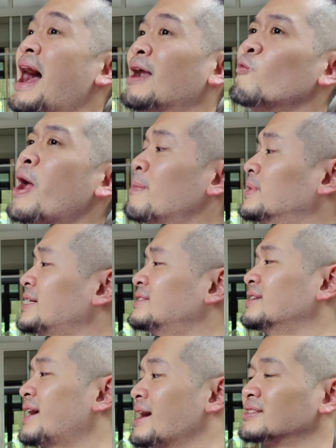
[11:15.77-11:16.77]
ฮาร์ดแวร์ไม่
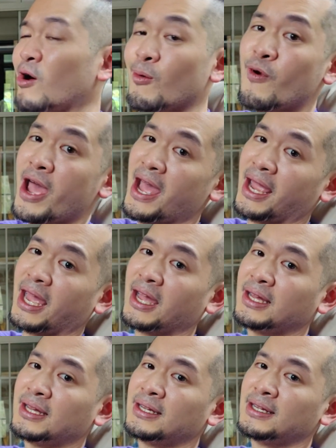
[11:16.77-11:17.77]
ใช่ซื้อแค่ซอฟต์แวร์ไง
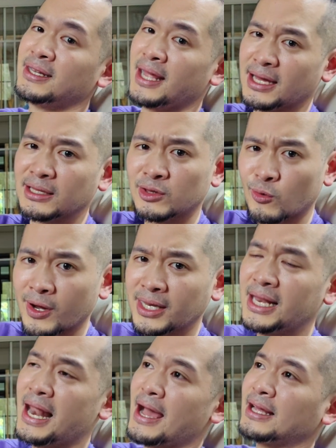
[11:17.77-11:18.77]
เนี่ย ตัว
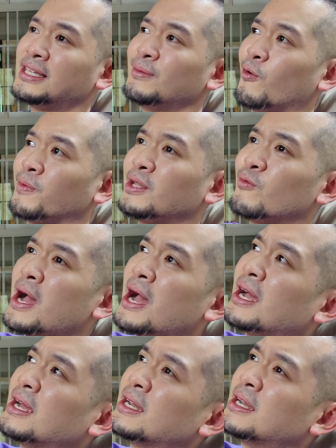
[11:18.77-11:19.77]
นี้แหละที่ผมคิด
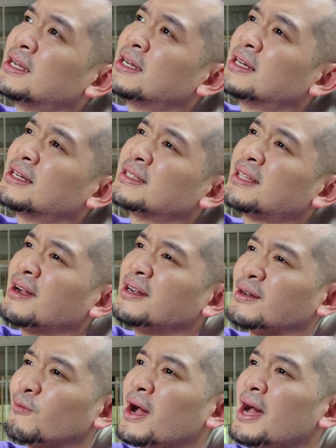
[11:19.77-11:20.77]
ว่า ถ้า
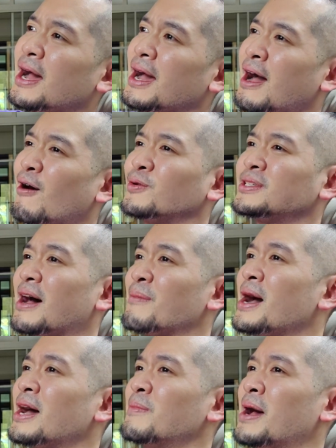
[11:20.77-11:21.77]
เกิดว่าเขา
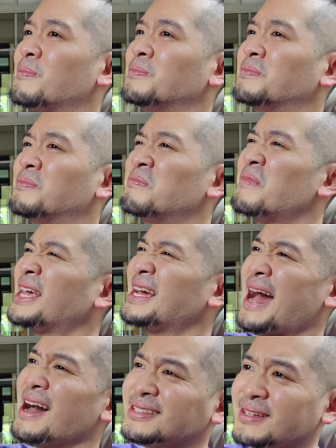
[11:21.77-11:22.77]
สามารถแบบไม่
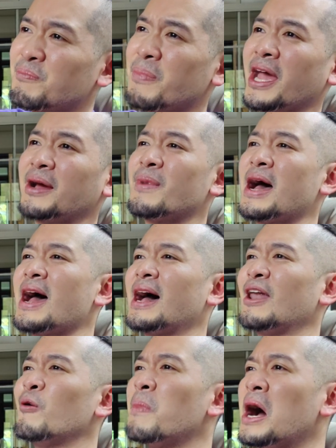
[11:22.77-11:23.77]
กักสเปคมา
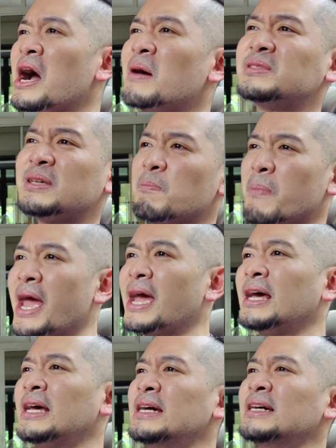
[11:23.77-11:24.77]
กแล้วเพิ่มสเปค